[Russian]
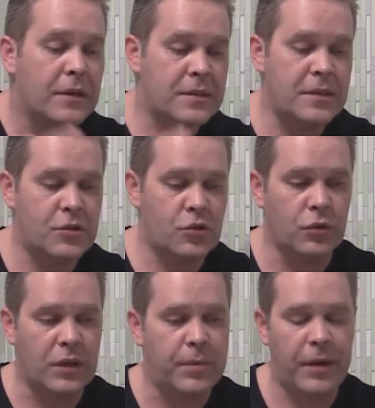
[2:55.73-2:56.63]
Здесь
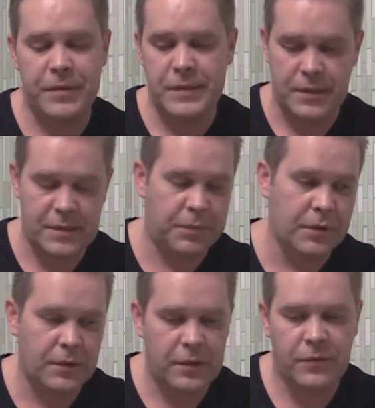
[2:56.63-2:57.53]
четко прописано
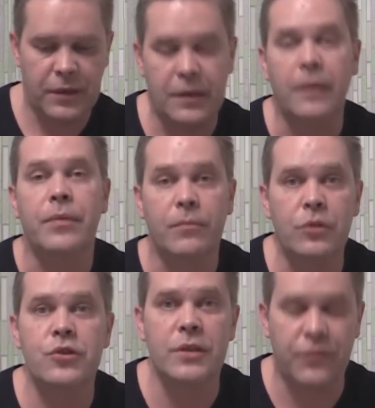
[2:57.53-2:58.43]
спирт, вода,
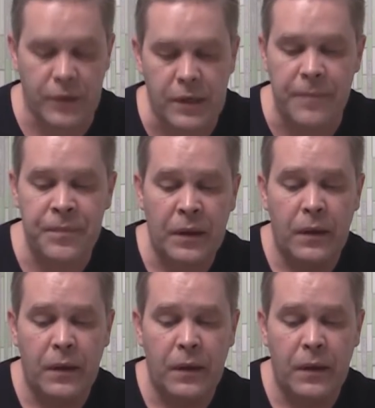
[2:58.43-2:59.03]
больше нифига.